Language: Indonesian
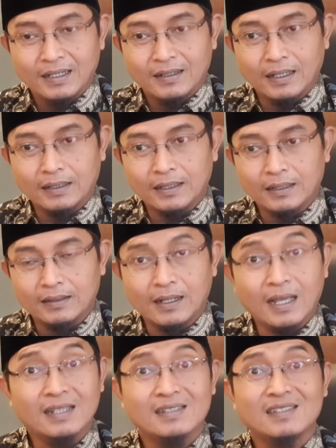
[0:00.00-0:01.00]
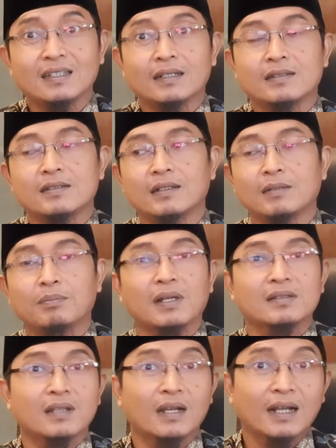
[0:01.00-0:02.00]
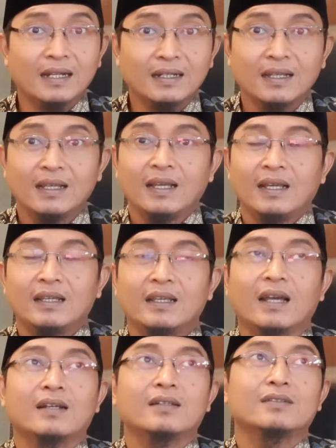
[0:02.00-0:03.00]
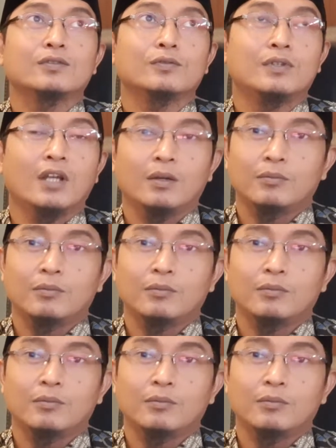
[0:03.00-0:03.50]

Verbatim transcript: Nah ini adalah ciri-ciri pasangan yang sudah